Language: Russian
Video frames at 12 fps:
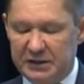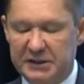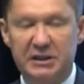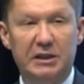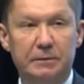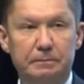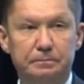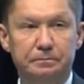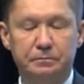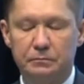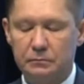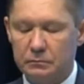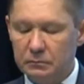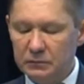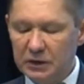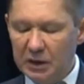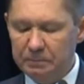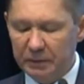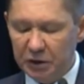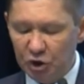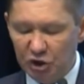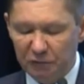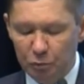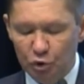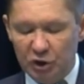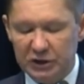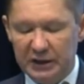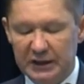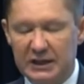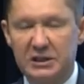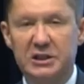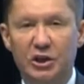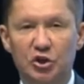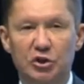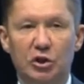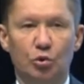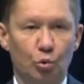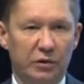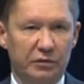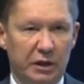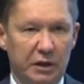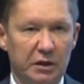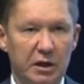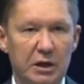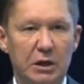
России. Платежи в бюджеты различных уровней